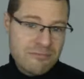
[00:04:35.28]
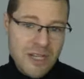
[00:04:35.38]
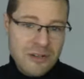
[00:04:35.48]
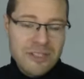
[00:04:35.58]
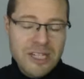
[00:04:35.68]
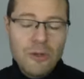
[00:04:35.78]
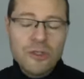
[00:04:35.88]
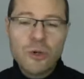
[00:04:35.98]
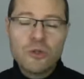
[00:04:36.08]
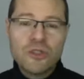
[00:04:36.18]
eine
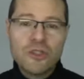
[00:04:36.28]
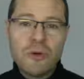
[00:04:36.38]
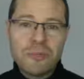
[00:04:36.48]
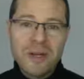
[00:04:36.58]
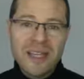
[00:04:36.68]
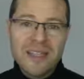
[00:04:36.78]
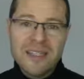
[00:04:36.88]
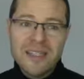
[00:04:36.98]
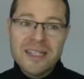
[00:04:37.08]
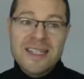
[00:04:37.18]
vertrauende Grundstimmung bringen,
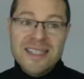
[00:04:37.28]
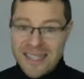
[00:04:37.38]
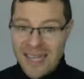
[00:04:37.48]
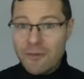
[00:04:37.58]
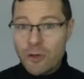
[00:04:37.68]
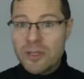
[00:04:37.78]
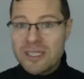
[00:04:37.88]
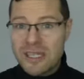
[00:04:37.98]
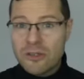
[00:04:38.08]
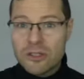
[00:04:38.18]
da haben wir
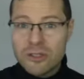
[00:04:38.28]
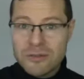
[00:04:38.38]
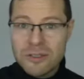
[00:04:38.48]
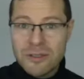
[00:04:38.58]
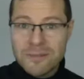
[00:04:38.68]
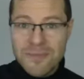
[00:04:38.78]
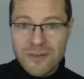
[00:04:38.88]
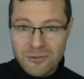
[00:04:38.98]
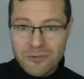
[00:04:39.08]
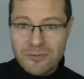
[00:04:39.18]
übrigens auch schon ähm,
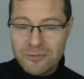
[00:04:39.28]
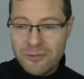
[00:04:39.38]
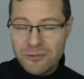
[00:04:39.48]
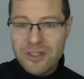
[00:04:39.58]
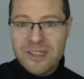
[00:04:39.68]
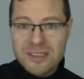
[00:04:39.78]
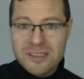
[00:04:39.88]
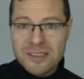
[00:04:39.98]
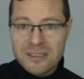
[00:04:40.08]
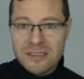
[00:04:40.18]
für viel das,
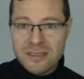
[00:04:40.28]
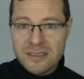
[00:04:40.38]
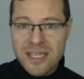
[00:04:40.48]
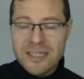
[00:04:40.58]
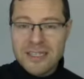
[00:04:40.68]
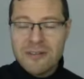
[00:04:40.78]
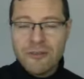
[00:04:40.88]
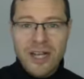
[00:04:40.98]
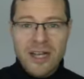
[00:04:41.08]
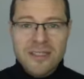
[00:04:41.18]
das, das, Gegenteil
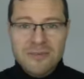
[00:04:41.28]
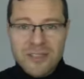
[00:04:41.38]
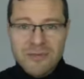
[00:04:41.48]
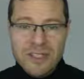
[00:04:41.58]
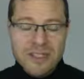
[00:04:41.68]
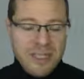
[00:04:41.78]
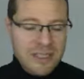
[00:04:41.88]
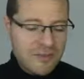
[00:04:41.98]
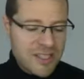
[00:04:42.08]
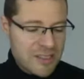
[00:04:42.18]
von Angst, was viele ja
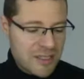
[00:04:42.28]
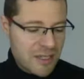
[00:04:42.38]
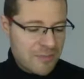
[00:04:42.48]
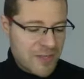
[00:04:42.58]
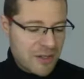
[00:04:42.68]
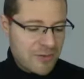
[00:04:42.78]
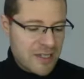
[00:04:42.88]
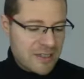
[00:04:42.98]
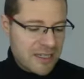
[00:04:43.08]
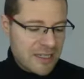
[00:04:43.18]
nicht wissen. Ähm,
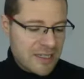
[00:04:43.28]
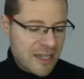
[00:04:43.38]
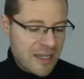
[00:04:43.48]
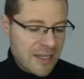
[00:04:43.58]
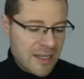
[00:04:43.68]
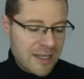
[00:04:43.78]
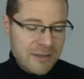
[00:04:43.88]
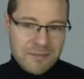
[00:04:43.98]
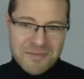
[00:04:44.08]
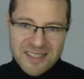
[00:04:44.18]
viele denken ja,
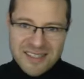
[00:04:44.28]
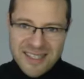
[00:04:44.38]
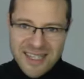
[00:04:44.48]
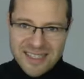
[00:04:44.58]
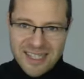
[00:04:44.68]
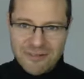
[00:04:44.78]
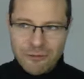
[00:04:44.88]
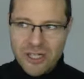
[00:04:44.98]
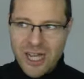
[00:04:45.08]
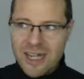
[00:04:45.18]
ähm, das Gegenteil
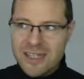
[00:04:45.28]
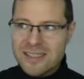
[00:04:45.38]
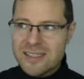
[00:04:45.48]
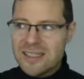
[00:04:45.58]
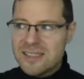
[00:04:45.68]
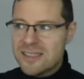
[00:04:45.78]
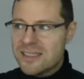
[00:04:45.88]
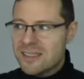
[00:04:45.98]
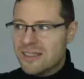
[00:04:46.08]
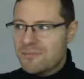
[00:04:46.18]
von Angst
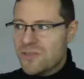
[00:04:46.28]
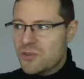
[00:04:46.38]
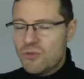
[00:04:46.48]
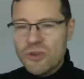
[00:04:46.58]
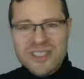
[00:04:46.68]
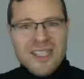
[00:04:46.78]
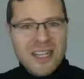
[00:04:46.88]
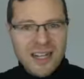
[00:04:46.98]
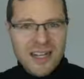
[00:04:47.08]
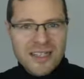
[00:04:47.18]
ist ähm, nur
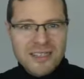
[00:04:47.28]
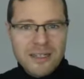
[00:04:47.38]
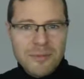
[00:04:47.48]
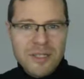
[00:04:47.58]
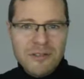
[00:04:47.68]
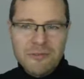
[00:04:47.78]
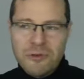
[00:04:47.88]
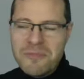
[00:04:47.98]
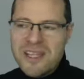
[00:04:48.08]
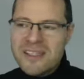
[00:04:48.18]
Sicherheit, aber
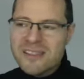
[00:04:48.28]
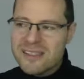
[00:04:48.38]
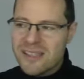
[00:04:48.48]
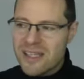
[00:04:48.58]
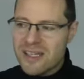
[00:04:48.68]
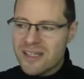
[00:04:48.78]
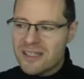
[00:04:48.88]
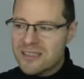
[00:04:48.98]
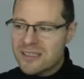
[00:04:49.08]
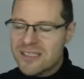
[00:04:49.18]
für mich ist es eher
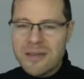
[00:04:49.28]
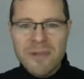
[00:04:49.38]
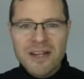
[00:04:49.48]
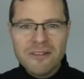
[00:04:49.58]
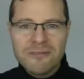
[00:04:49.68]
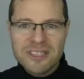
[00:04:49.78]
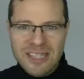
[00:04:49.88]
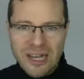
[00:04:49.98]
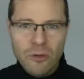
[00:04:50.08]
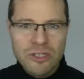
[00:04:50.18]
das Thema
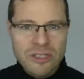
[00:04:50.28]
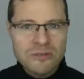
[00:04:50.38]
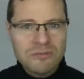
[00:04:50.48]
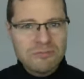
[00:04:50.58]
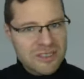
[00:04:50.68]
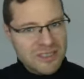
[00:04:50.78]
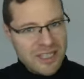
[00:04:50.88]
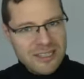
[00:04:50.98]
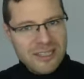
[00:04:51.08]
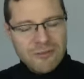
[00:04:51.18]
Vertrauen. Also das mhm.
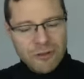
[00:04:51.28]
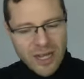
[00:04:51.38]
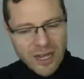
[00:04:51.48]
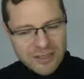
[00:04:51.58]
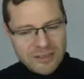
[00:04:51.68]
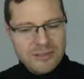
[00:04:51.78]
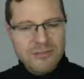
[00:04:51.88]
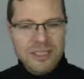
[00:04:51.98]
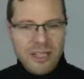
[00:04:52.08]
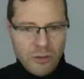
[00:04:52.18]
Gegenteil von Angst ist
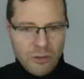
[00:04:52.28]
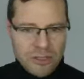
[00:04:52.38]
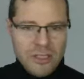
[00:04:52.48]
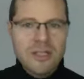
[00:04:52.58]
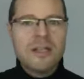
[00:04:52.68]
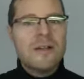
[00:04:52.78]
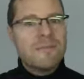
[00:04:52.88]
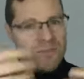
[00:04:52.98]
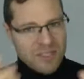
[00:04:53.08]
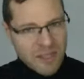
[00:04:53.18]
Vertrauen,
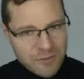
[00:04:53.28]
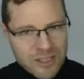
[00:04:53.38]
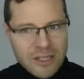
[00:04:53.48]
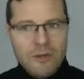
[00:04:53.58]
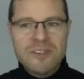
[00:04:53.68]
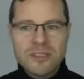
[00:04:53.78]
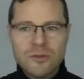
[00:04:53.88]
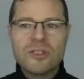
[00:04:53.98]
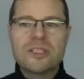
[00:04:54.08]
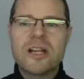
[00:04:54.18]
Selbstvertrauen, was
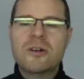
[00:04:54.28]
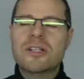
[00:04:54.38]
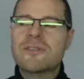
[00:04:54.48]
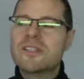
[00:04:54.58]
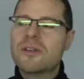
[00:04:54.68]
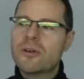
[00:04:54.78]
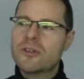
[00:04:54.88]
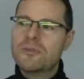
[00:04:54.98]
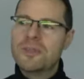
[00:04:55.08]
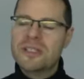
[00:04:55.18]
natürlich da auch eine gewisse Rolle
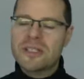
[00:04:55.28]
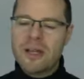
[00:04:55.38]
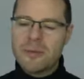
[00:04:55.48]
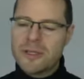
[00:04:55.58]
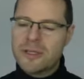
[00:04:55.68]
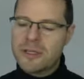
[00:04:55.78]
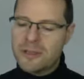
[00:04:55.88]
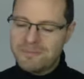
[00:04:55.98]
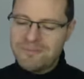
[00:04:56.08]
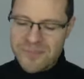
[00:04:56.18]
spielt, aber
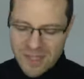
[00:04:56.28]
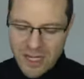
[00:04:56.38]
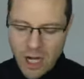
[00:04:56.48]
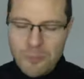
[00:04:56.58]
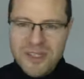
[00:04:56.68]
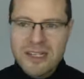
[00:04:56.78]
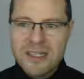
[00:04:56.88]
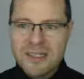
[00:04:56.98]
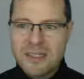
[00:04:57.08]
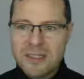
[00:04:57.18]
ähm,
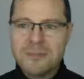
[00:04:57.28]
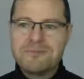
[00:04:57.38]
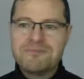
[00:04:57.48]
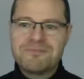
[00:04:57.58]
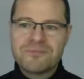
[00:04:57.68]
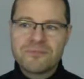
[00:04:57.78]
hauptsächlich ähm,